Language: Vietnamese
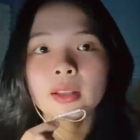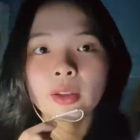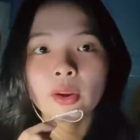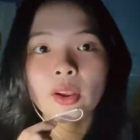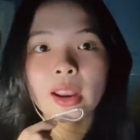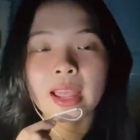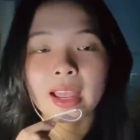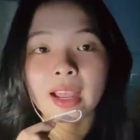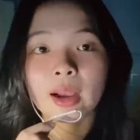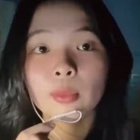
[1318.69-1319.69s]
thì nói đó
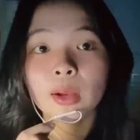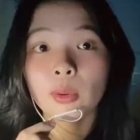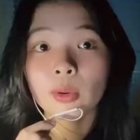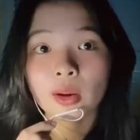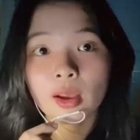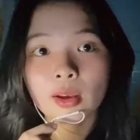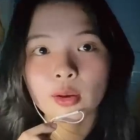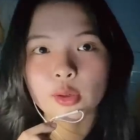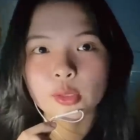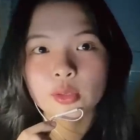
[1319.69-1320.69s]
là ông cậu đó đó
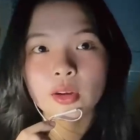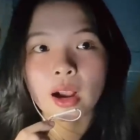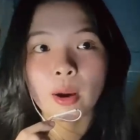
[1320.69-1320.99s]
hồi xưa